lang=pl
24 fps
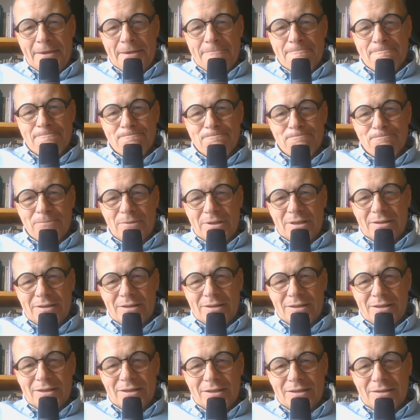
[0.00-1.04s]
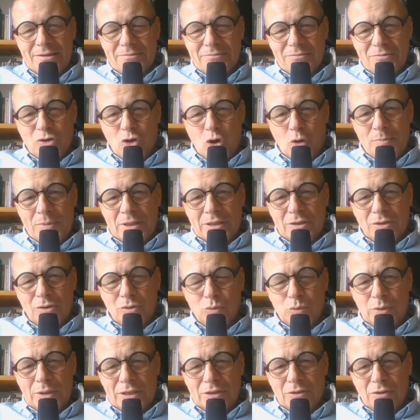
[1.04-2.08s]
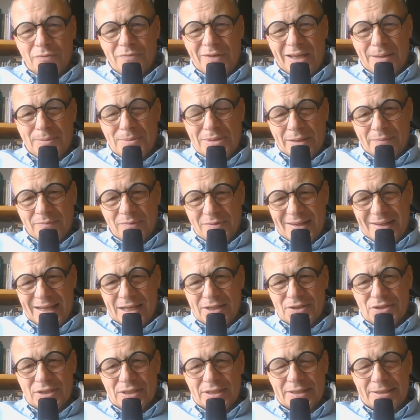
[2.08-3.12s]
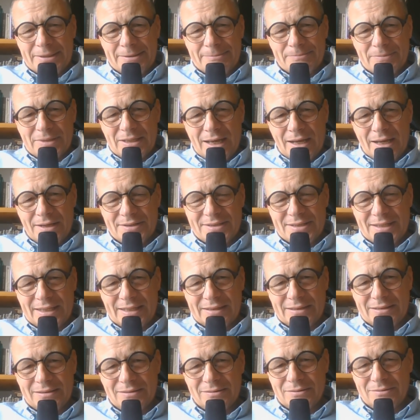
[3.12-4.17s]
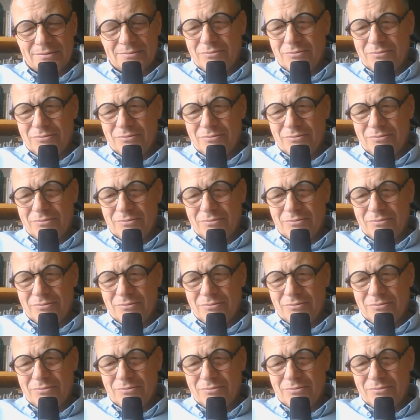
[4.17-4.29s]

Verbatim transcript: Mm, komentuje to w jakimś tam wywiadzie Garside,